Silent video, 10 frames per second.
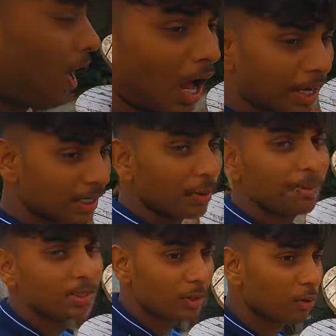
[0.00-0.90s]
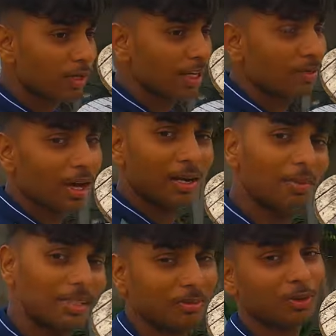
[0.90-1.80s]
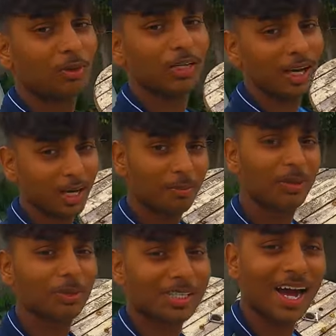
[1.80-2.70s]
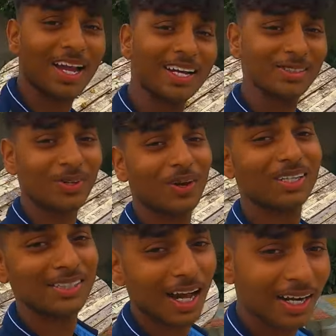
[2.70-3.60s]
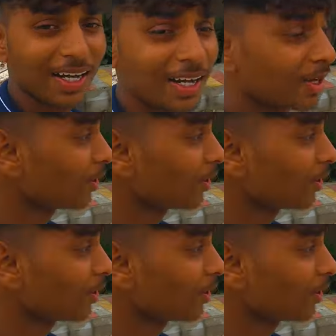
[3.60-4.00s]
ना आगे ना पीछे कोई नहीं हमारे बस हम दो ही नल्ले बेरोजगार है जो कॉलेज जा रहे हैं